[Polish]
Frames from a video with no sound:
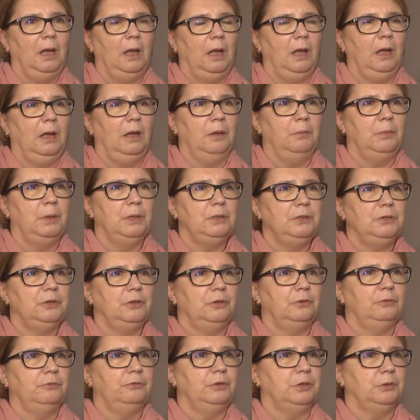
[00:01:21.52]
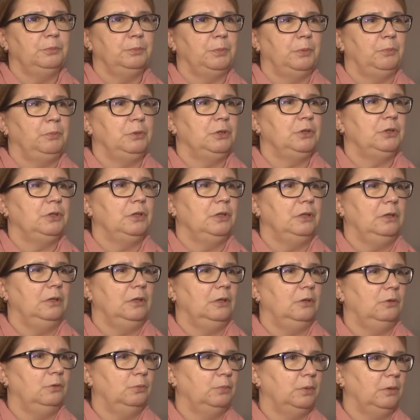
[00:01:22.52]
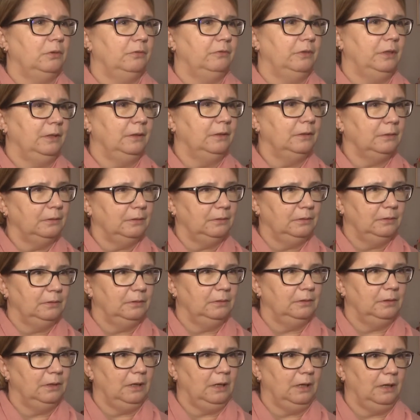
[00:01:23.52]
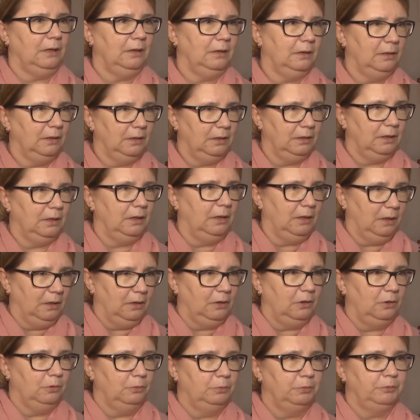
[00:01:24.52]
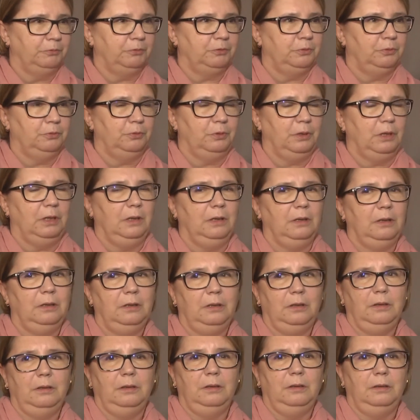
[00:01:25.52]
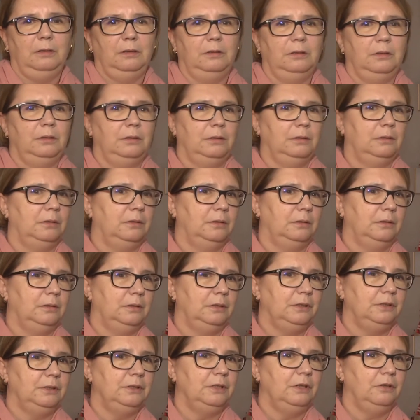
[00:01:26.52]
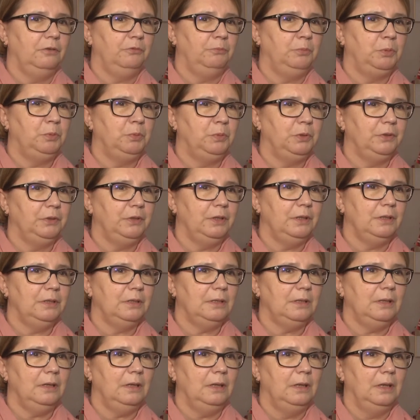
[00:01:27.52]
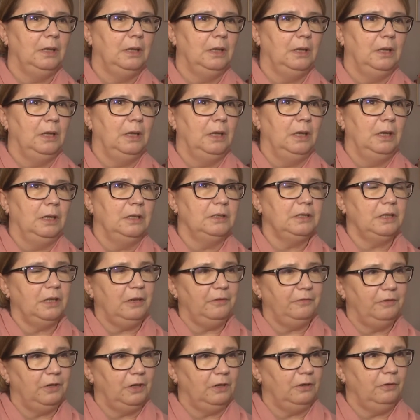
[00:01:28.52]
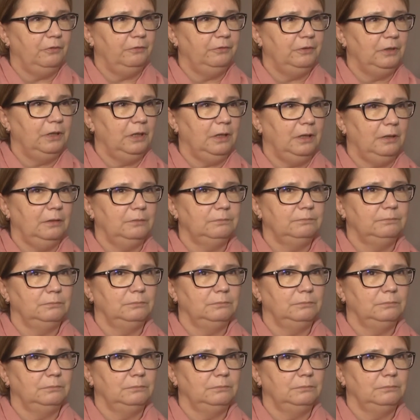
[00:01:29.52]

E, będzie również pomieszczenie klubowe dla klubów, które e, istnieją w bibliotece, serwerownia,